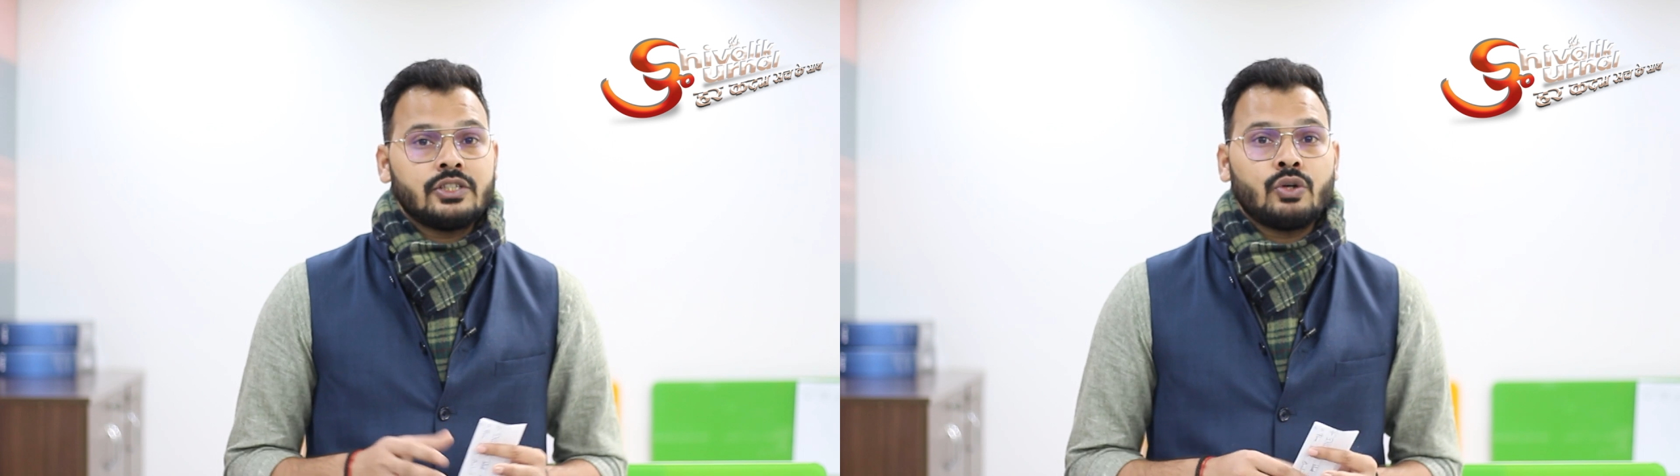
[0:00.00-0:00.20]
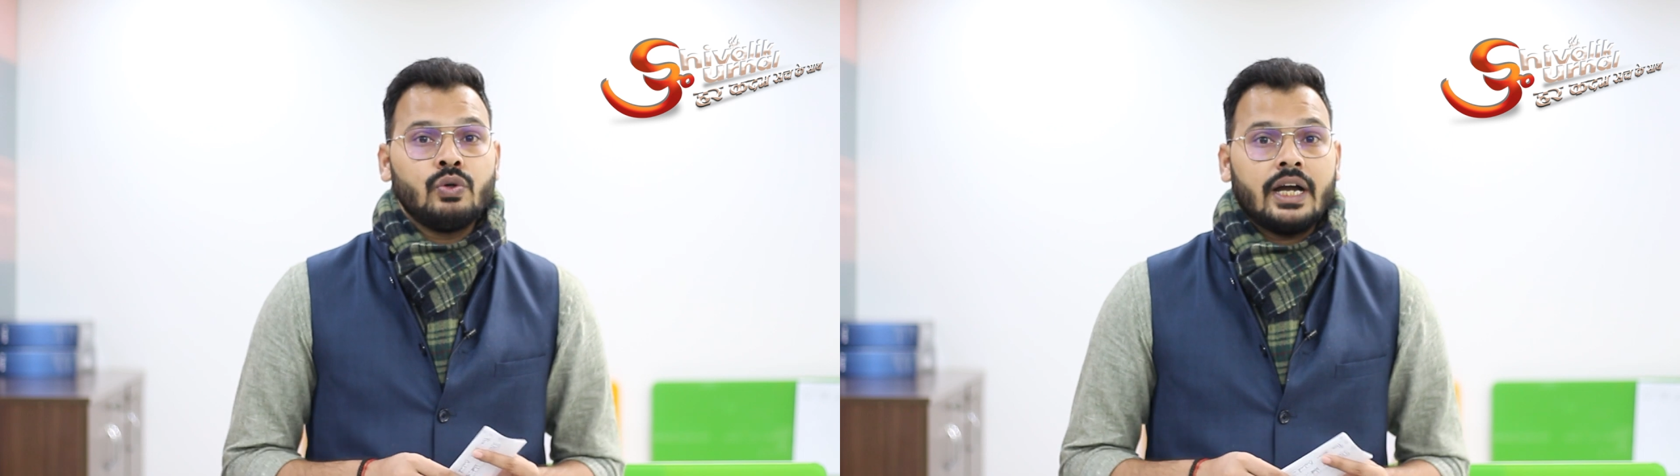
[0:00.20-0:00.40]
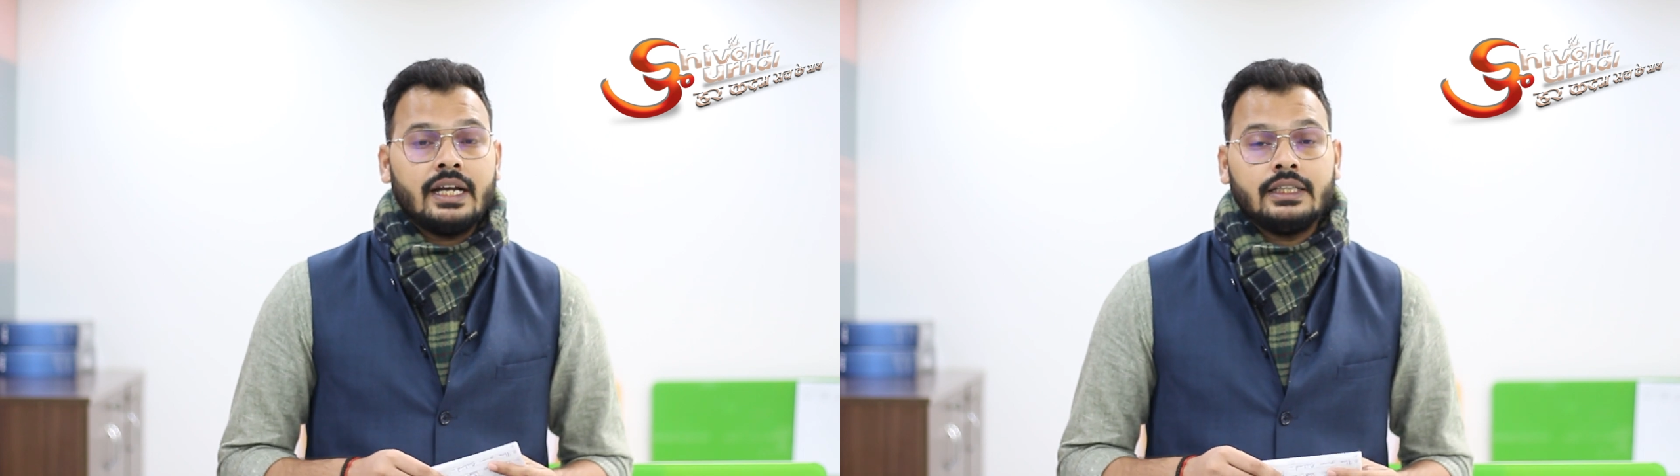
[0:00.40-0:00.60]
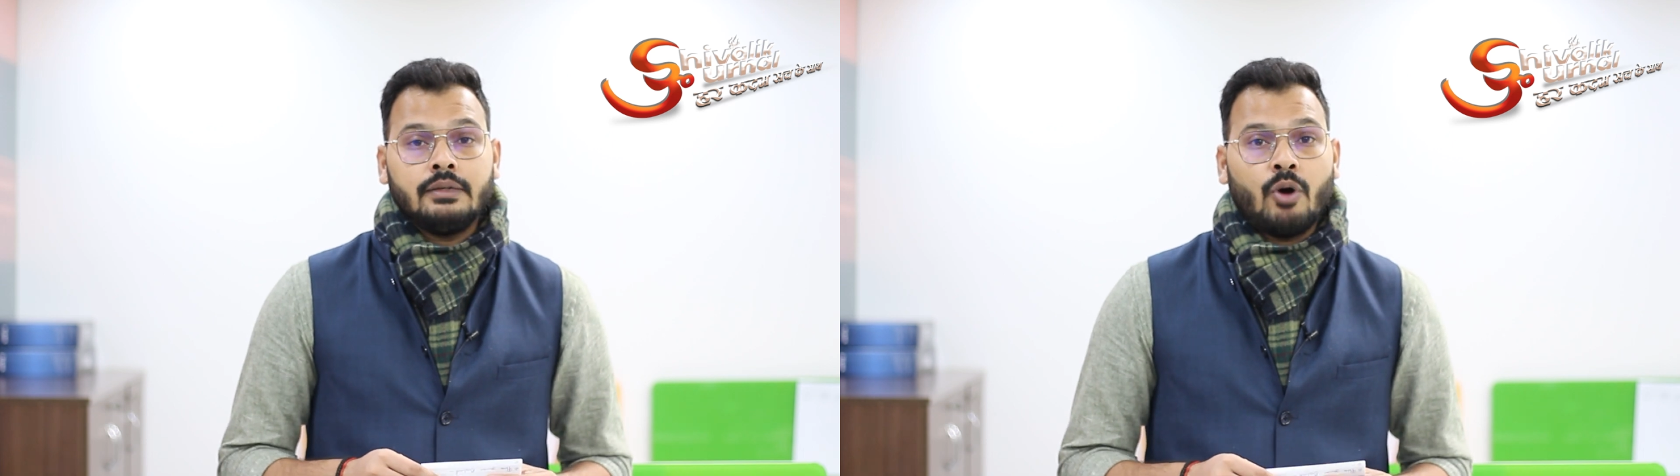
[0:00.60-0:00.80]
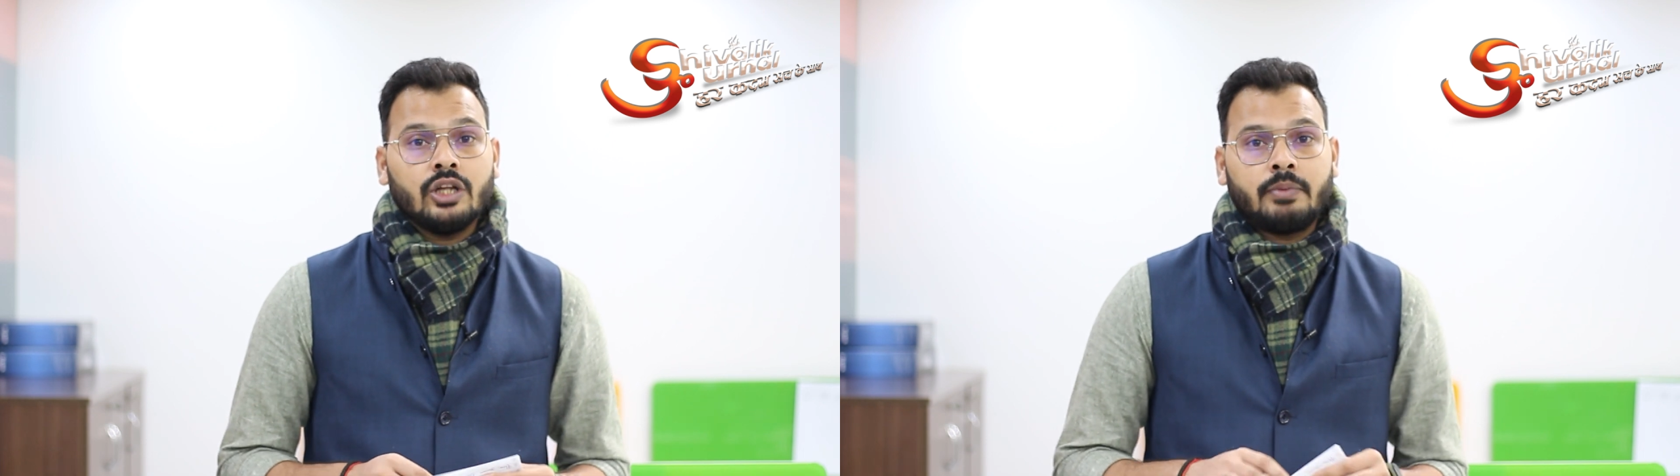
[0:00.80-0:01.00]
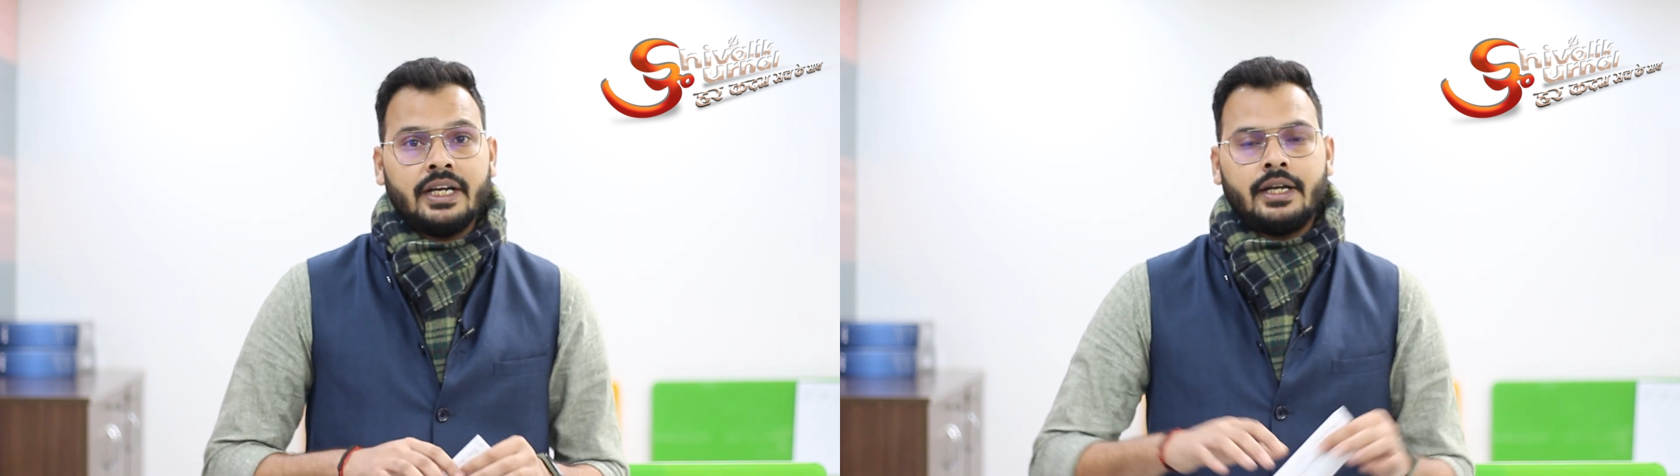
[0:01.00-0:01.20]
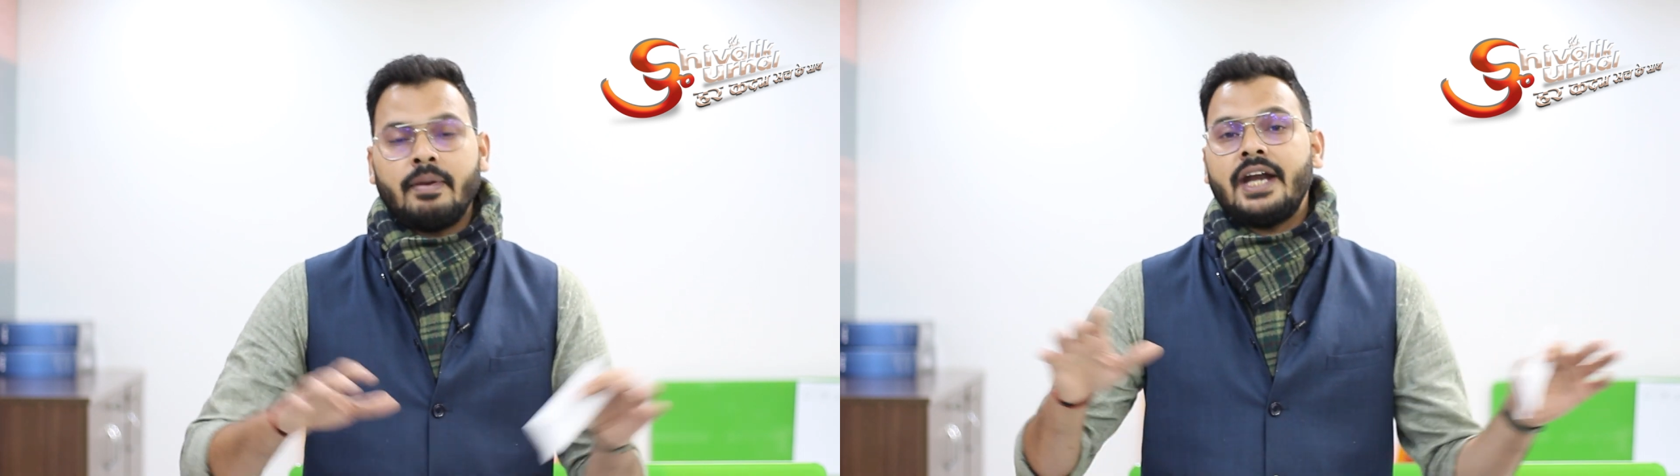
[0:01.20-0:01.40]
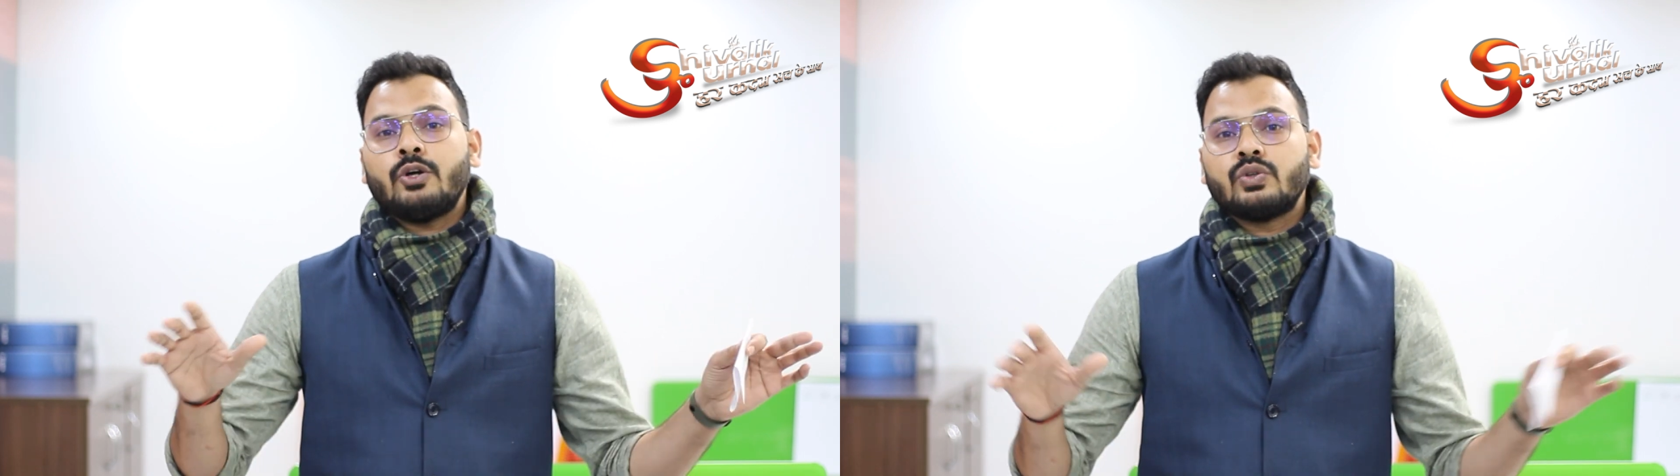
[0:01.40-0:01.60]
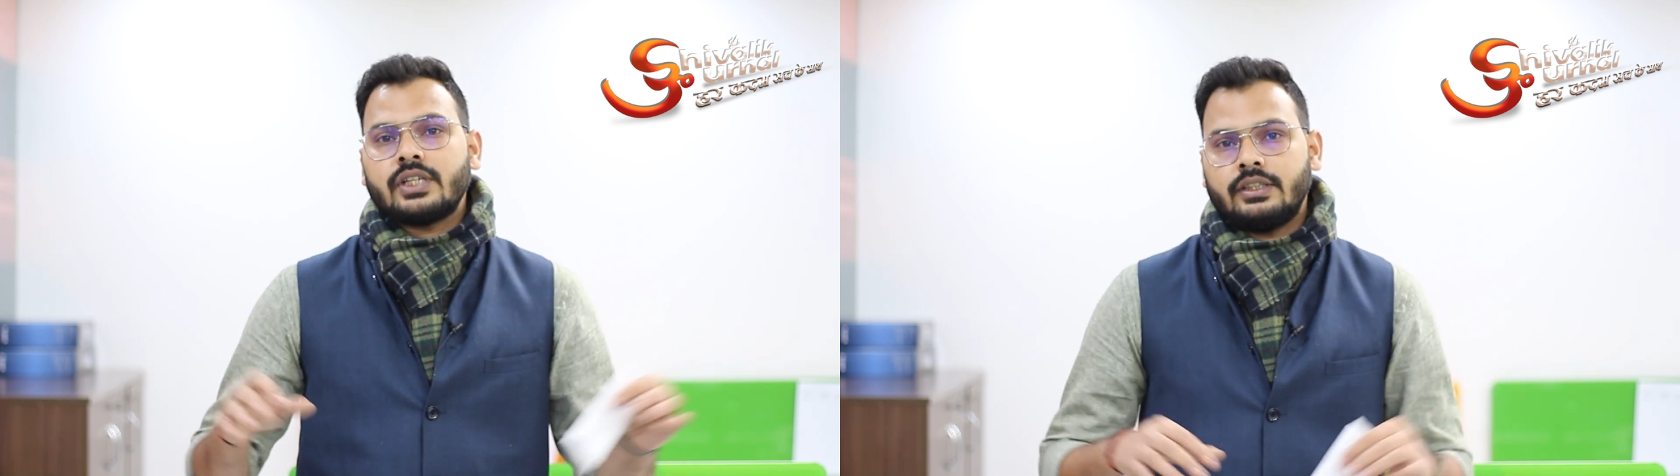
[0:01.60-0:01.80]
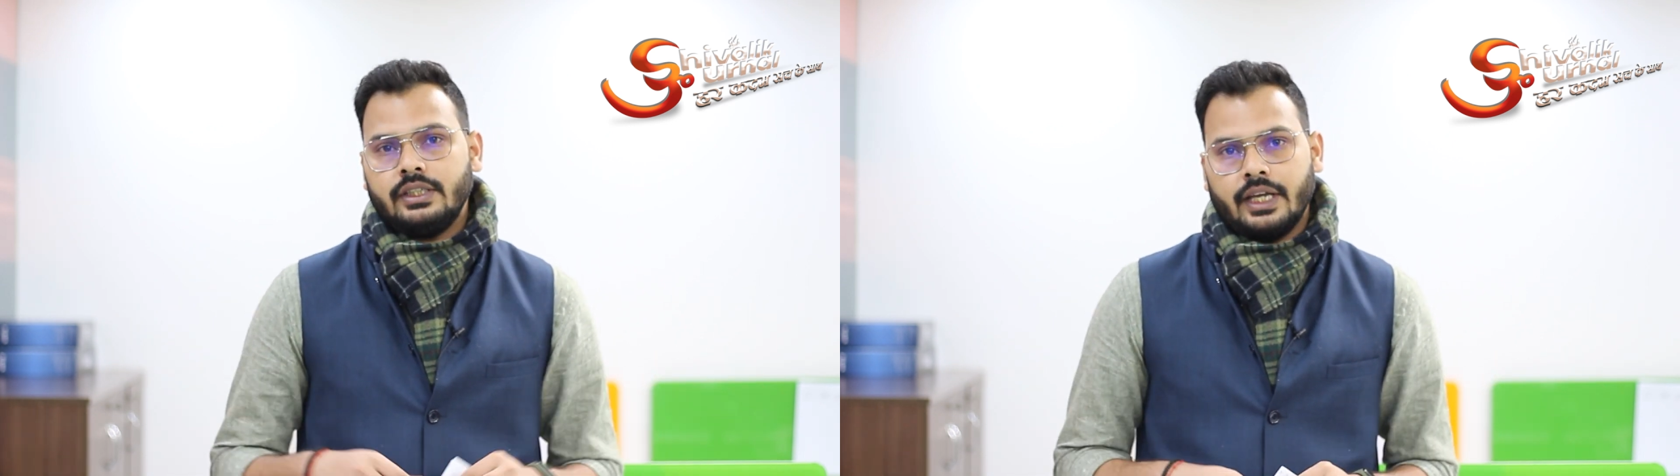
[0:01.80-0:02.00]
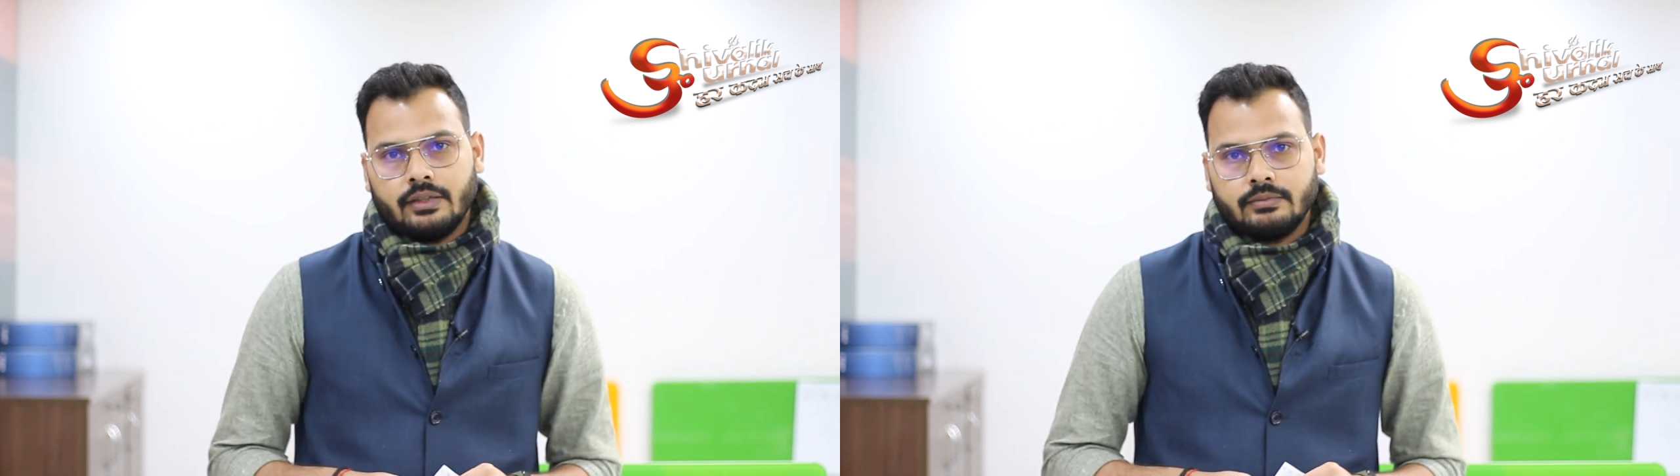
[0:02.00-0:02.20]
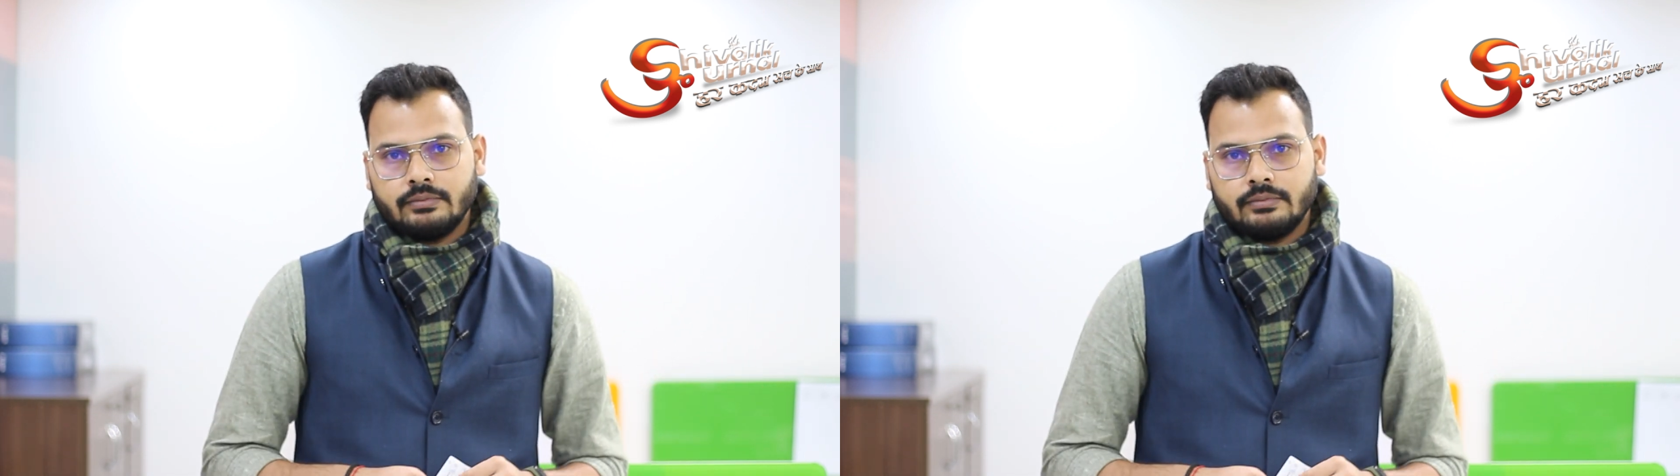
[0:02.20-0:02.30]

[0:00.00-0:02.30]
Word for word: जरूर अगले दिन बहुत बड़ी डिबेट हो सकती है